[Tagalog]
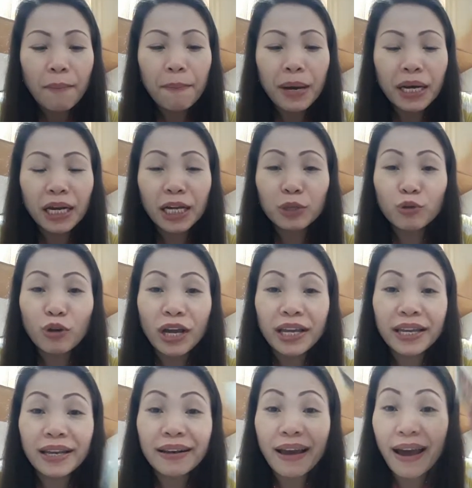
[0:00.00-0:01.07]
para
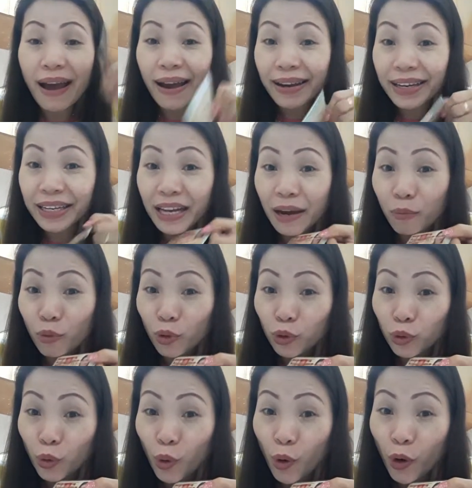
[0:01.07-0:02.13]
katunayan na akin ang
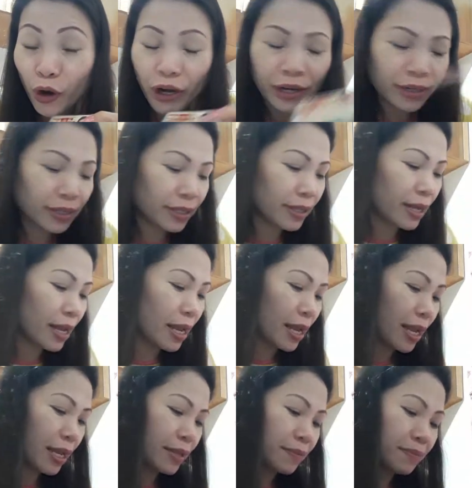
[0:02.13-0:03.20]
motor. And
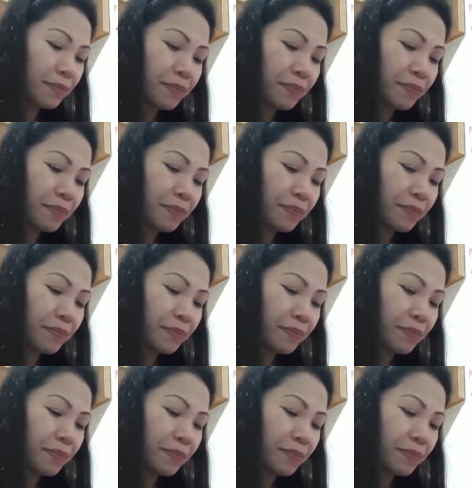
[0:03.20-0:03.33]
then,